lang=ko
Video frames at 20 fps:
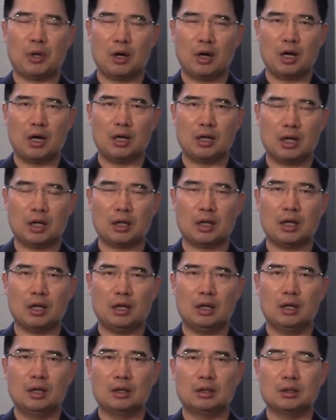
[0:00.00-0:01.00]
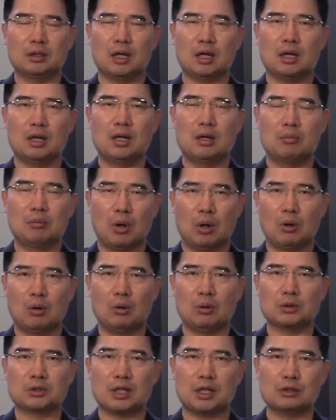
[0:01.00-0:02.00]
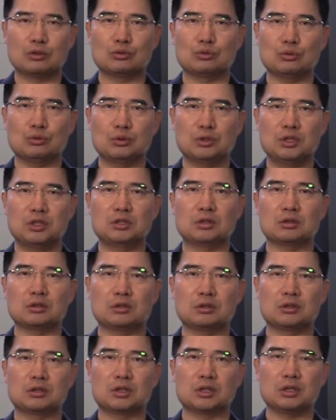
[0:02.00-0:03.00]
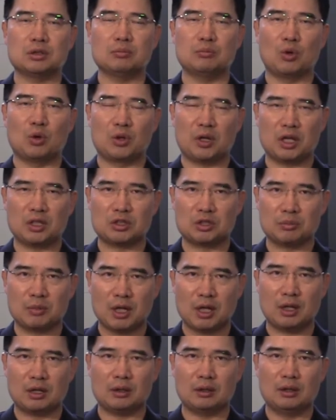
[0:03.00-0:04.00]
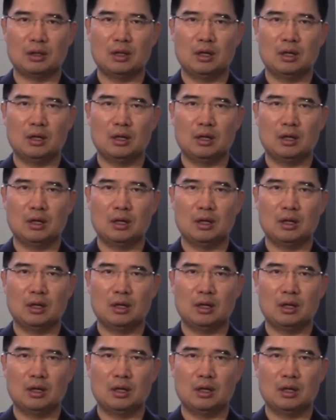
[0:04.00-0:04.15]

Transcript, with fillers: 평안하게 그냥 먹고 살 수 있었을지는 모르겠지만